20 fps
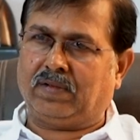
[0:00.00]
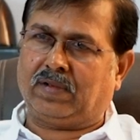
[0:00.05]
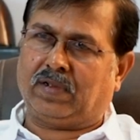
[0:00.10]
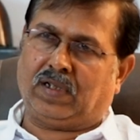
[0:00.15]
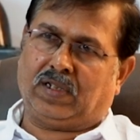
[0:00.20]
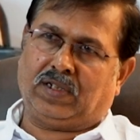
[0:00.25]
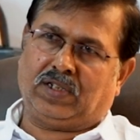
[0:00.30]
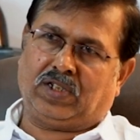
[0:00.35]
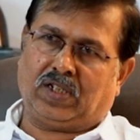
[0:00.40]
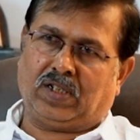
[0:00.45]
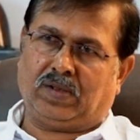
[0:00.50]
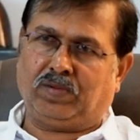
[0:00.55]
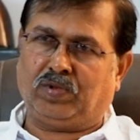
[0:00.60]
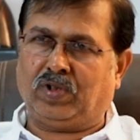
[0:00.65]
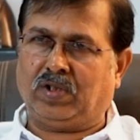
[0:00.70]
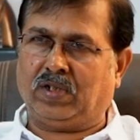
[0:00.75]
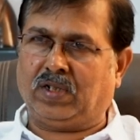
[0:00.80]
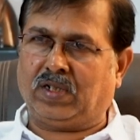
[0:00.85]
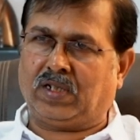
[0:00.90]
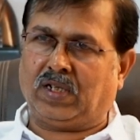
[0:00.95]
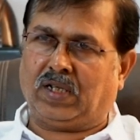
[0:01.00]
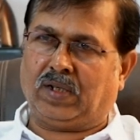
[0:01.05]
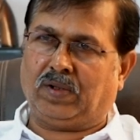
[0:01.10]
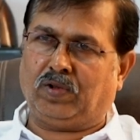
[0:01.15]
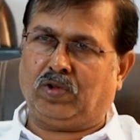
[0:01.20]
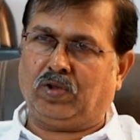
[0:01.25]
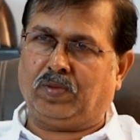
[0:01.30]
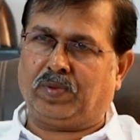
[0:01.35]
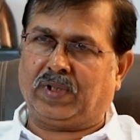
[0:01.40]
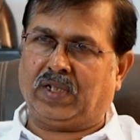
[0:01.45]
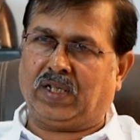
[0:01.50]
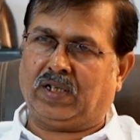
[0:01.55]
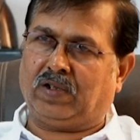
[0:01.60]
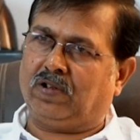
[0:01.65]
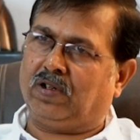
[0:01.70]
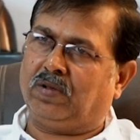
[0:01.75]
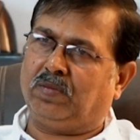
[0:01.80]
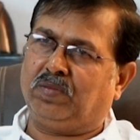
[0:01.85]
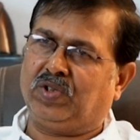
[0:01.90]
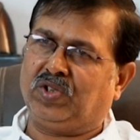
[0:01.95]
కాన్షిరామ్ ఉన్న కాలం
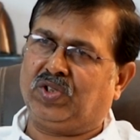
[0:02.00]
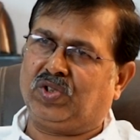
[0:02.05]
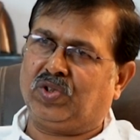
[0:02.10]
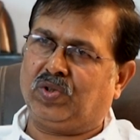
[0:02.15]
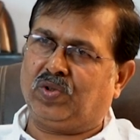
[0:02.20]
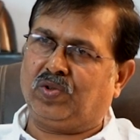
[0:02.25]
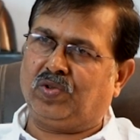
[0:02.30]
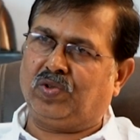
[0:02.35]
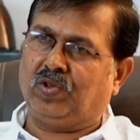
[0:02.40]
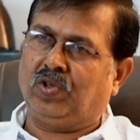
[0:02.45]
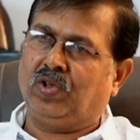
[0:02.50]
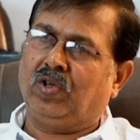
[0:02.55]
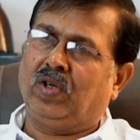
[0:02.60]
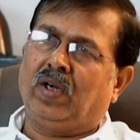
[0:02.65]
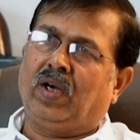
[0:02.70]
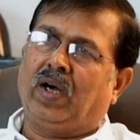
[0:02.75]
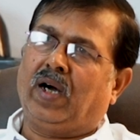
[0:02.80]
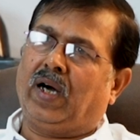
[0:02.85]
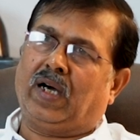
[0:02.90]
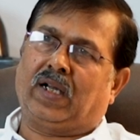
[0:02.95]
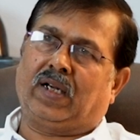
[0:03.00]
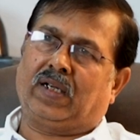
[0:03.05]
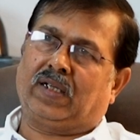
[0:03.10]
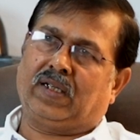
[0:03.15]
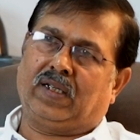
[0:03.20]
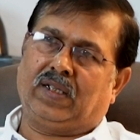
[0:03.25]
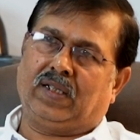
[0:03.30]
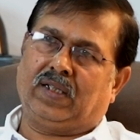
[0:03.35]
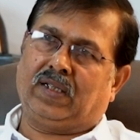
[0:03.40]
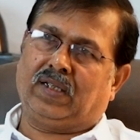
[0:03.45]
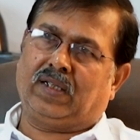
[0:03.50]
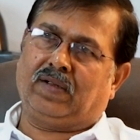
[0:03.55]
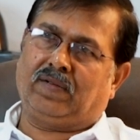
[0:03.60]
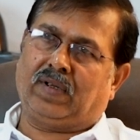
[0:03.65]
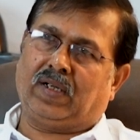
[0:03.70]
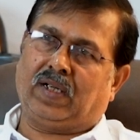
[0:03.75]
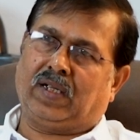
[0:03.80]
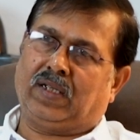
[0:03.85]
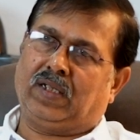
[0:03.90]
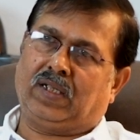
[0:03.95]
అవలంబించారు ఆ రకంగా ఏంటంటే
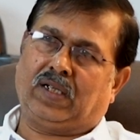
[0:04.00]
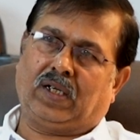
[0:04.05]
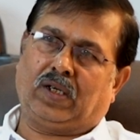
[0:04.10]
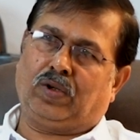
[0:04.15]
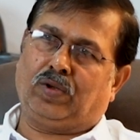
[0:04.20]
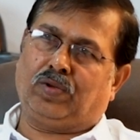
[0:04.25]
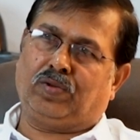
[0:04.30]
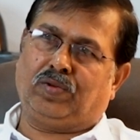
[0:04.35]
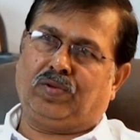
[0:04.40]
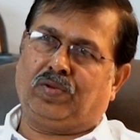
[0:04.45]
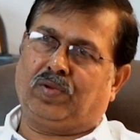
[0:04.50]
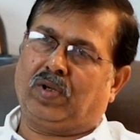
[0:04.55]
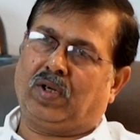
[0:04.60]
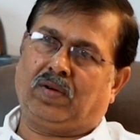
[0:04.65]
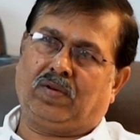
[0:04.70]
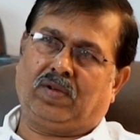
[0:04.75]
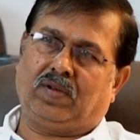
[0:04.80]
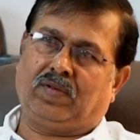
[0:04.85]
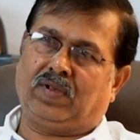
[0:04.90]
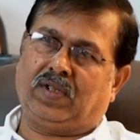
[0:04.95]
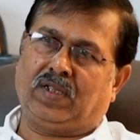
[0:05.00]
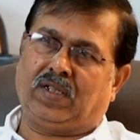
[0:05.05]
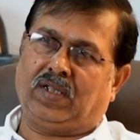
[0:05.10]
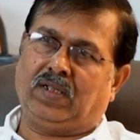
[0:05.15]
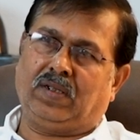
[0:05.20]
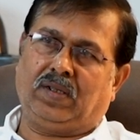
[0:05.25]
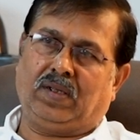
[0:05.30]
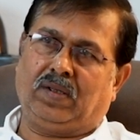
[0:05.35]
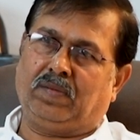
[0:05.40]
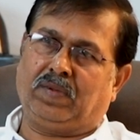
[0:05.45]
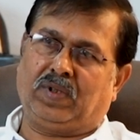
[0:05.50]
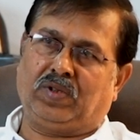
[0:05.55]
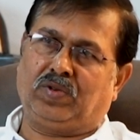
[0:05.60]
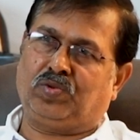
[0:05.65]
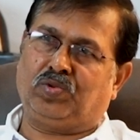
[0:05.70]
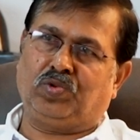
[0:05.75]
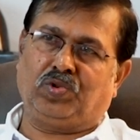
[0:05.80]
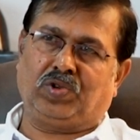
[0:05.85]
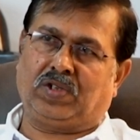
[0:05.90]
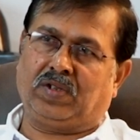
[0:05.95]
వాళ్ళ అధికారంలోకి రావడం అనేది అది మనం
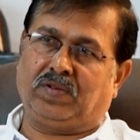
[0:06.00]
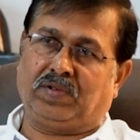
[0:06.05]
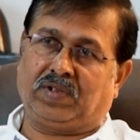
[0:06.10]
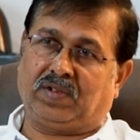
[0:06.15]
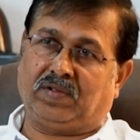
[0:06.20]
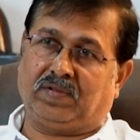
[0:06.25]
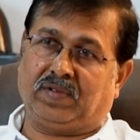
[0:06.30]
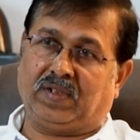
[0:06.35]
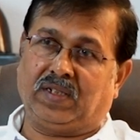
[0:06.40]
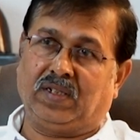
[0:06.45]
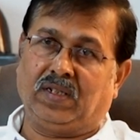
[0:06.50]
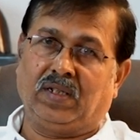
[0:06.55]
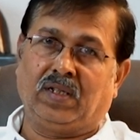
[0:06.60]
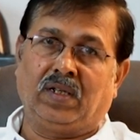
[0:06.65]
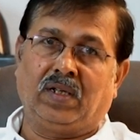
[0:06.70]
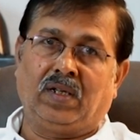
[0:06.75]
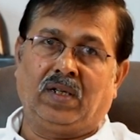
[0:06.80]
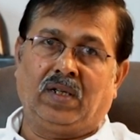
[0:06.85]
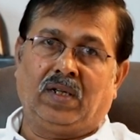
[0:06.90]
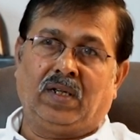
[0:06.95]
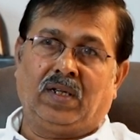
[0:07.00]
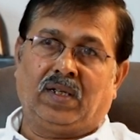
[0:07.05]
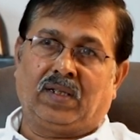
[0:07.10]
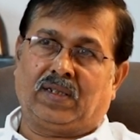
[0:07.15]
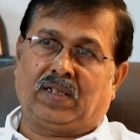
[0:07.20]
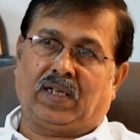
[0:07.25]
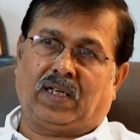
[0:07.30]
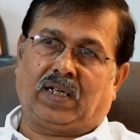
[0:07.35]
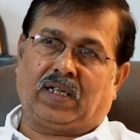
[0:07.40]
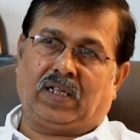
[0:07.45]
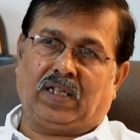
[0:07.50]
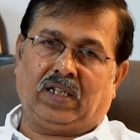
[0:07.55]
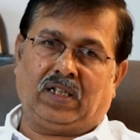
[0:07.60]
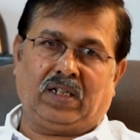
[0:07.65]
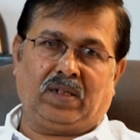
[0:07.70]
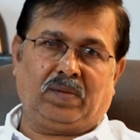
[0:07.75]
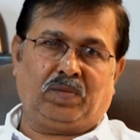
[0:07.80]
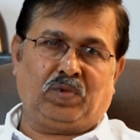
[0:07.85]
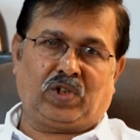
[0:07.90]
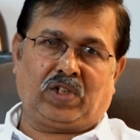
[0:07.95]
చూసిన విషయమే దాంట్లో
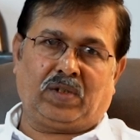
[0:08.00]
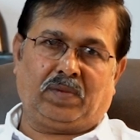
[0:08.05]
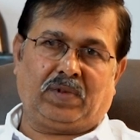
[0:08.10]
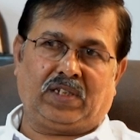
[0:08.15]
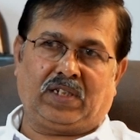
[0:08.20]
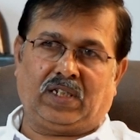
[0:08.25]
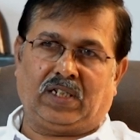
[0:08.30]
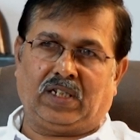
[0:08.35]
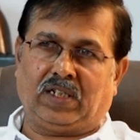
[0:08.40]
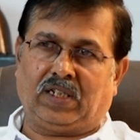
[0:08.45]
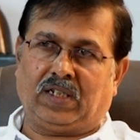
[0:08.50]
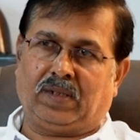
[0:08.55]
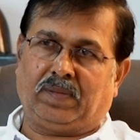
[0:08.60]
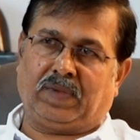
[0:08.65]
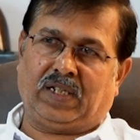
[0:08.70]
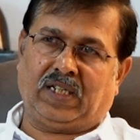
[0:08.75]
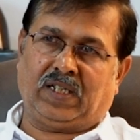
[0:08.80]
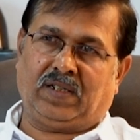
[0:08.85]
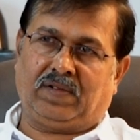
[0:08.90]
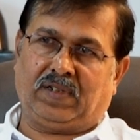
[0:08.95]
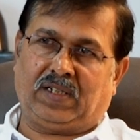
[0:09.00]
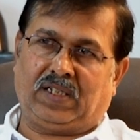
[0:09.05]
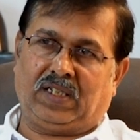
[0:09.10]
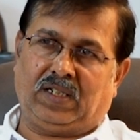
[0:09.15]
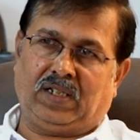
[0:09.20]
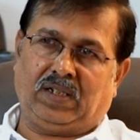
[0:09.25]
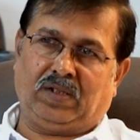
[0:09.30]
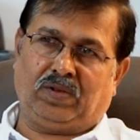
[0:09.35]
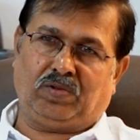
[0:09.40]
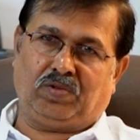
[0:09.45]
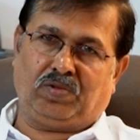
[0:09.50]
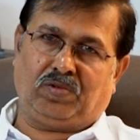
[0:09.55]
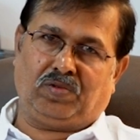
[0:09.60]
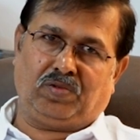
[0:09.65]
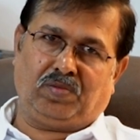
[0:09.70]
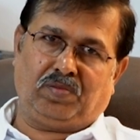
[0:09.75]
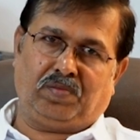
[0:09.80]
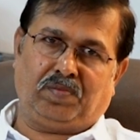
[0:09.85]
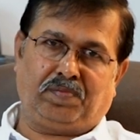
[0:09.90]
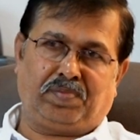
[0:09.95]
ముఖ్యమంత్రిగా మాయావతి
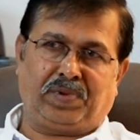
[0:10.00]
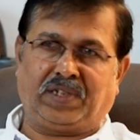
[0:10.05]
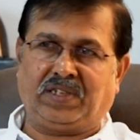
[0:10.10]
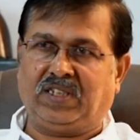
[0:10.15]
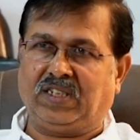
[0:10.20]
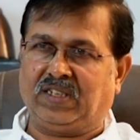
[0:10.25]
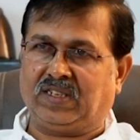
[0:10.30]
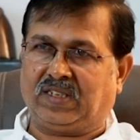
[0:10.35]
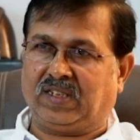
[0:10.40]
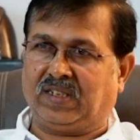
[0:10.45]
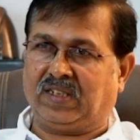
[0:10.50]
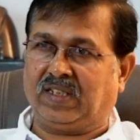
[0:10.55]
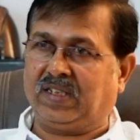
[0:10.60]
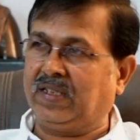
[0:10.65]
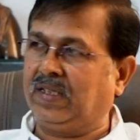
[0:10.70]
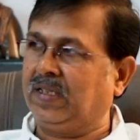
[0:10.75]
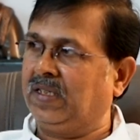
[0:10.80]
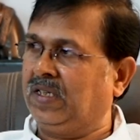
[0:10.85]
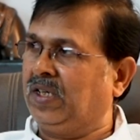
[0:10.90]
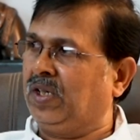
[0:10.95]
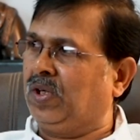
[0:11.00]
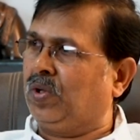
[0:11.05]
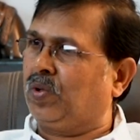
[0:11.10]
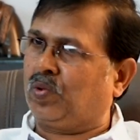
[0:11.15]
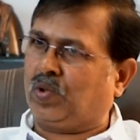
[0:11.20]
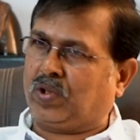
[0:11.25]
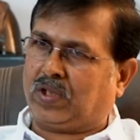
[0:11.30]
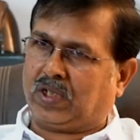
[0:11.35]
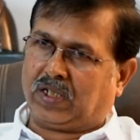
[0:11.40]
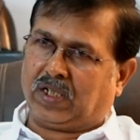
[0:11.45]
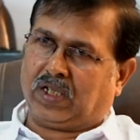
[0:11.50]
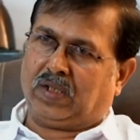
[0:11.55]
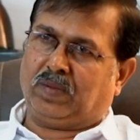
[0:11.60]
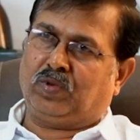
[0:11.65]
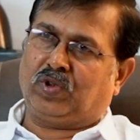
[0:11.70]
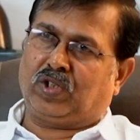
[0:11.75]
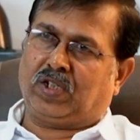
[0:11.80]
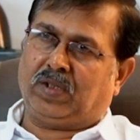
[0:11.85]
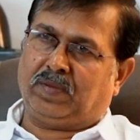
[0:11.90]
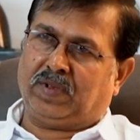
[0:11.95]
పనిచేసింది కొంతకాలం
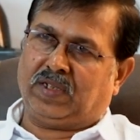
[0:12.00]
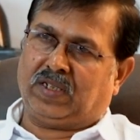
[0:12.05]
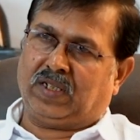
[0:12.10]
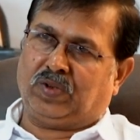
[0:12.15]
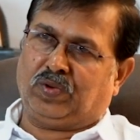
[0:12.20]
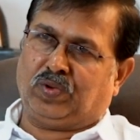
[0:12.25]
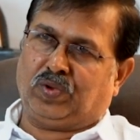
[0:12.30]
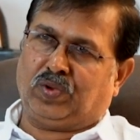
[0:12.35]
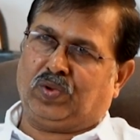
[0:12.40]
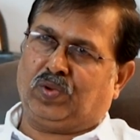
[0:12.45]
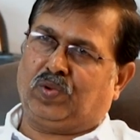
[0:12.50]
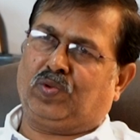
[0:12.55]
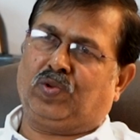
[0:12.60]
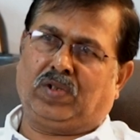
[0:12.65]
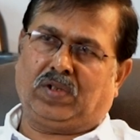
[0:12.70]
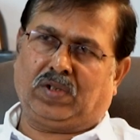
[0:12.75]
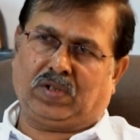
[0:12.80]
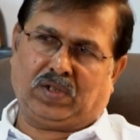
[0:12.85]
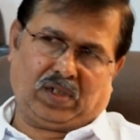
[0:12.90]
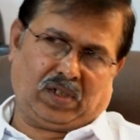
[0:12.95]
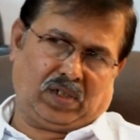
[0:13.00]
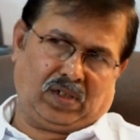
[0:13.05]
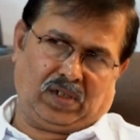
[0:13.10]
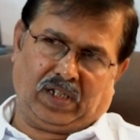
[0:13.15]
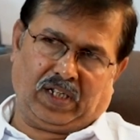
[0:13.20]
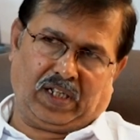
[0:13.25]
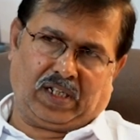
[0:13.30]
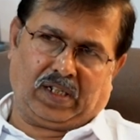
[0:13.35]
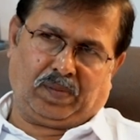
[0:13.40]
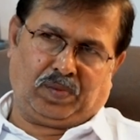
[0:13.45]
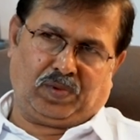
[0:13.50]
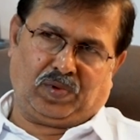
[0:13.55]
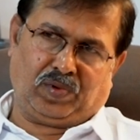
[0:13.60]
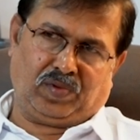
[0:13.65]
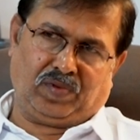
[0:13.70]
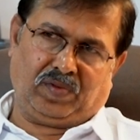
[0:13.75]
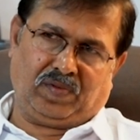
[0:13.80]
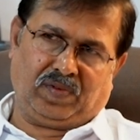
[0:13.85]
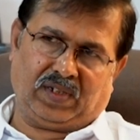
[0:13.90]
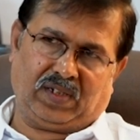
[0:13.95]
ముఖ్యమంత్రిగా ఉండడం కొంతకాలం
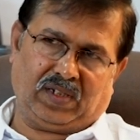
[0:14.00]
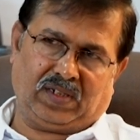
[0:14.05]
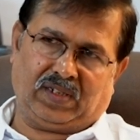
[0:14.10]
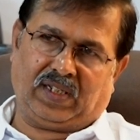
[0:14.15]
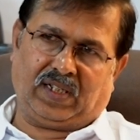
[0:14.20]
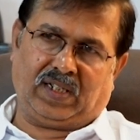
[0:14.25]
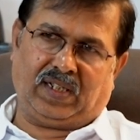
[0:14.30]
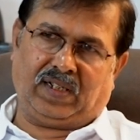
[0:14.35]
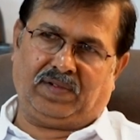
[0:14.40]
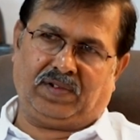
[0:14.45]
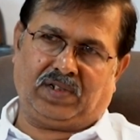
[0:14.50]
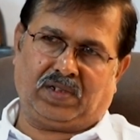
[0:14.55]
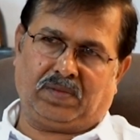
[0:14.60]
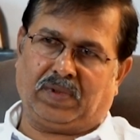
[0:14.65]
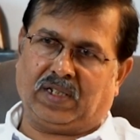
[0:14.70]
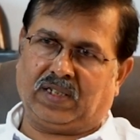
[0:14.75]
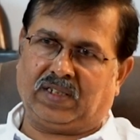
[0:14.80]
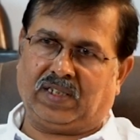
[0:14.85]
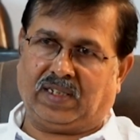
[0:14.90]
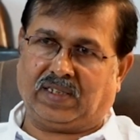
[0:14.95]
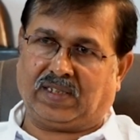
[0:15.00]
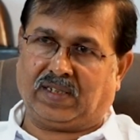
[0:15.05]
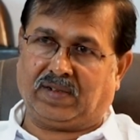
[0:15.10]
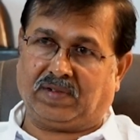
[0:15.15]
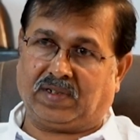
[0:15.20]
లేకపోవడం ఇవంతా జరిగిన విషయం మనకు తెలిసిన